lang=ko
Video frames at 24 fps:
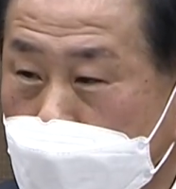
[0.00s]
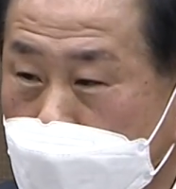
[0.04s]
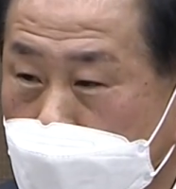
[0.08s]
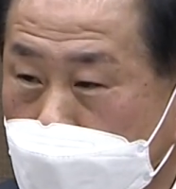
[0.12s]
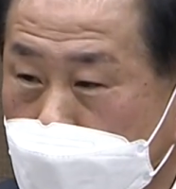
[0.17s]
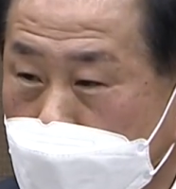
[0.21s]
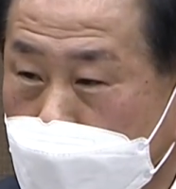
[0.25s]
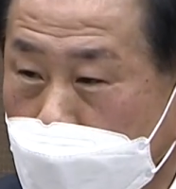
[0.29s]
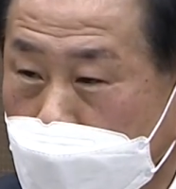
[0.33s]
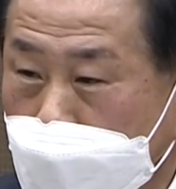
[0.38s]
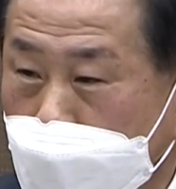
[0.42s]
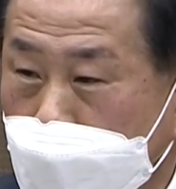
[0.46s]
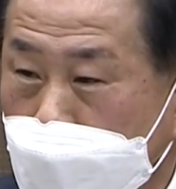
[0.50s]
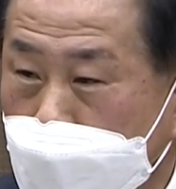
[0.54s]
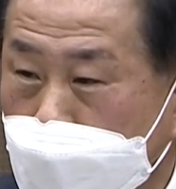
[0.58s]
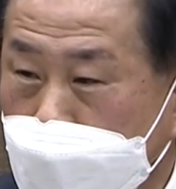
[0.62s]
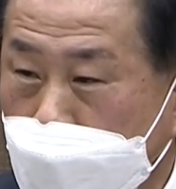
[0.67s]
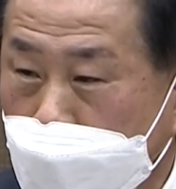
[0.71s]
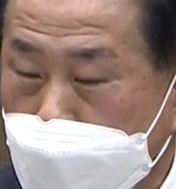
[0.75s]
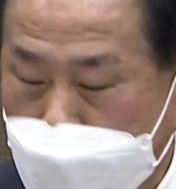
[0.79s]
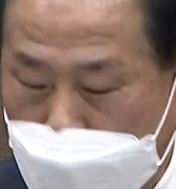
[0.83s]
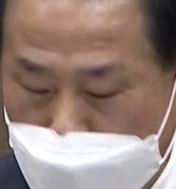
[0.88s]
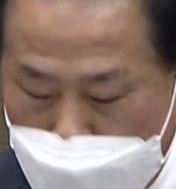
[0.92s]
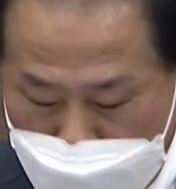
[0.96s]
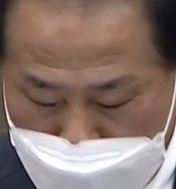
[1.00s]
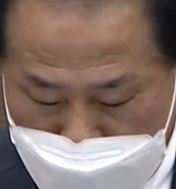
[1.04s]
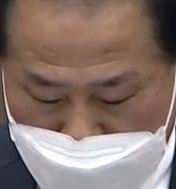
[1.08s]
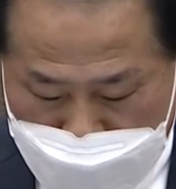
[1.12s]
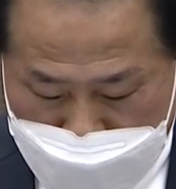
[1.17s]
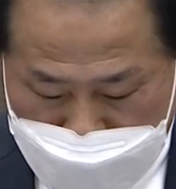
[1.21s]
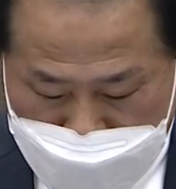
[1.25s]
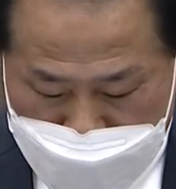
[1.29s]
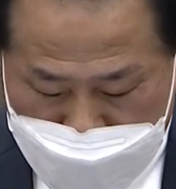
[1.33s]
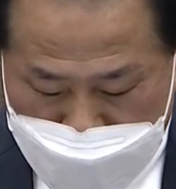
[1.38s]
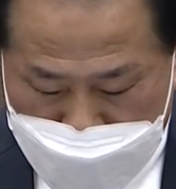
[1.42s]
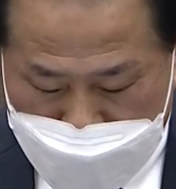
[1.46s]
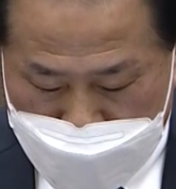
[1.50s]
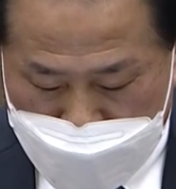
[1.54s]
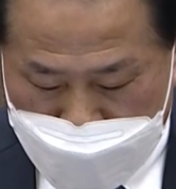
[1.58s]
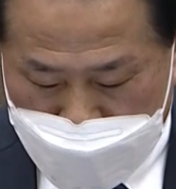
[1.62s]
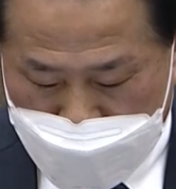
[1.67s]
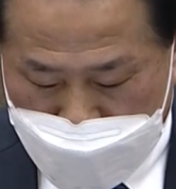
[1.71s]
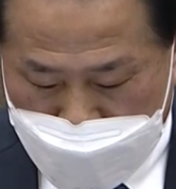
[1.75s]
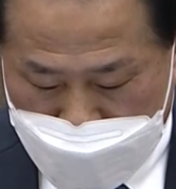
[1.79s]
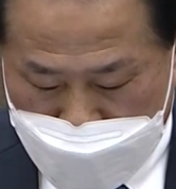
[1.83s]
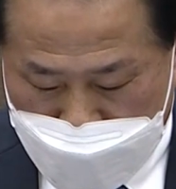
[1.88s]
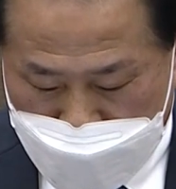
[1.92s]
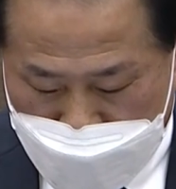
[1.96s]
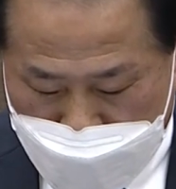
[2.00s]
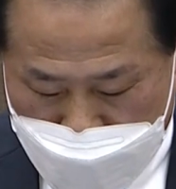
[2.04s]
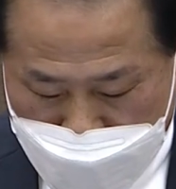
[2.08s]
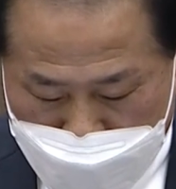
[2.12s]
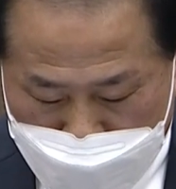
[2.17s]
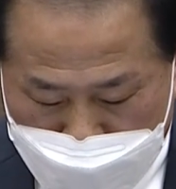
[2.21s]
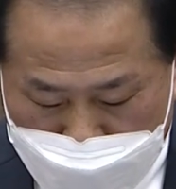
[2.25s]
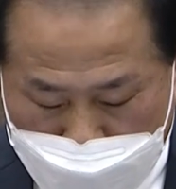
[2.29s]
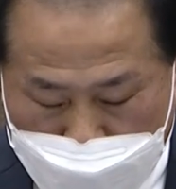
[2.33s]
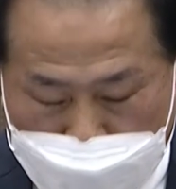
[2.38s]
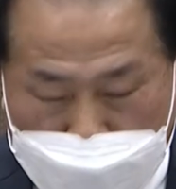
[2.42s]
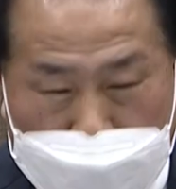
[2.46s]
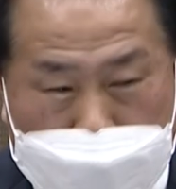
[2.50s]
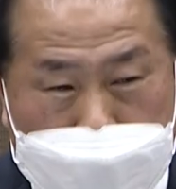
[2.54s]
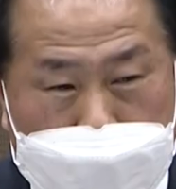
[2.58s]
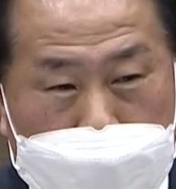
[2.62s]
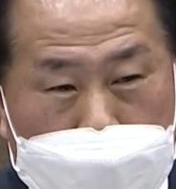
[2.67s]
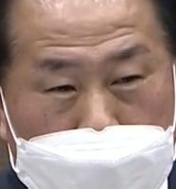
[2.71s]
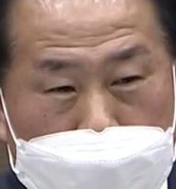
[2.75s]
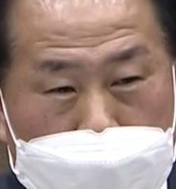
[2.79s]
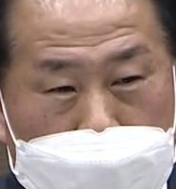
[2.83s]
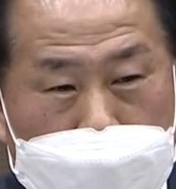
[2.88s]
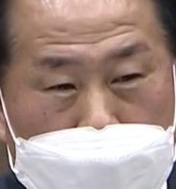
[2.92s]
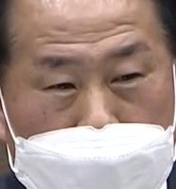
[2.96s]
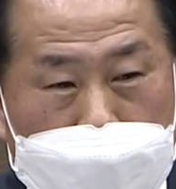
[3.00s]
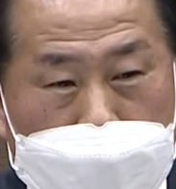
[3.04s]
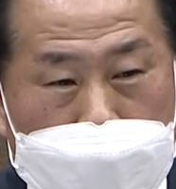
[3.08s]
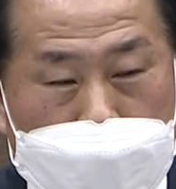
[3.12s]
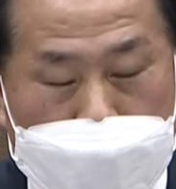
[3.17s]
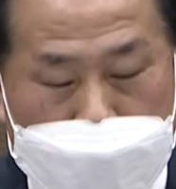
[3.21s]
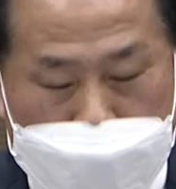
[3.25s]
어떤 상황을 살펴보니 소방사,